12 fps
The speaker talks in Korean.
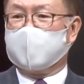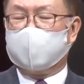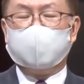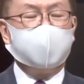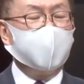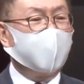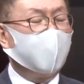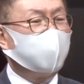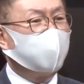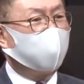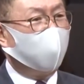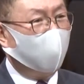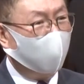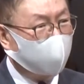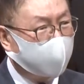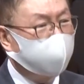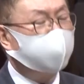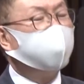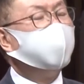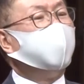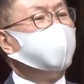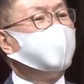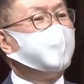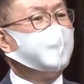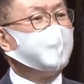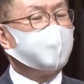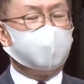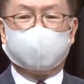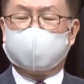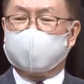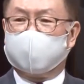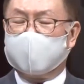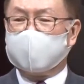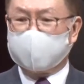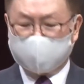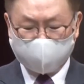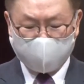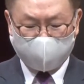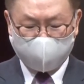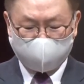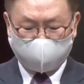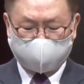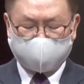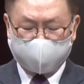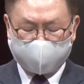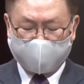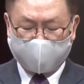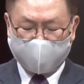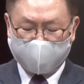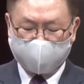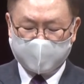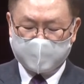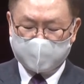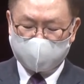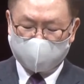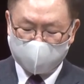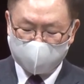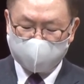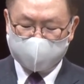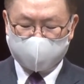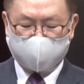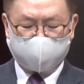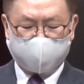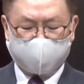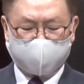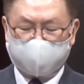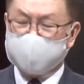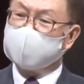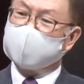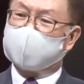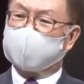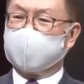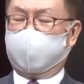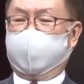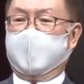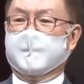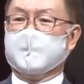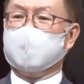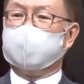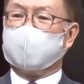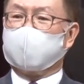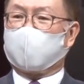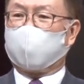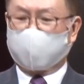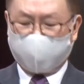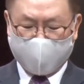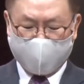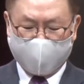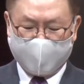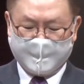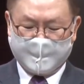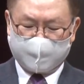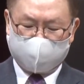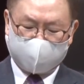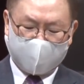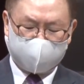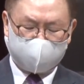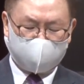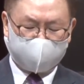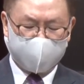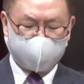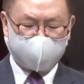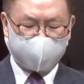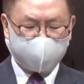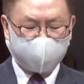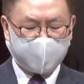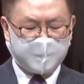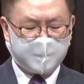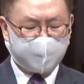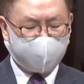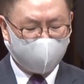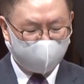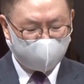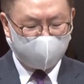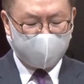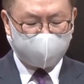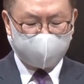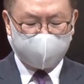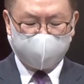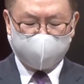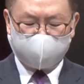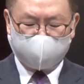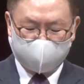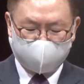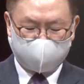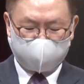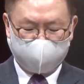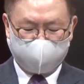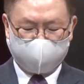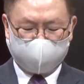우리에게도 더 깊은 그러한 은혜를 주실 때가 종종 있습니다. 우리는 이거를 이번 코로나 기간을 통해서 발견하게 되었습니다.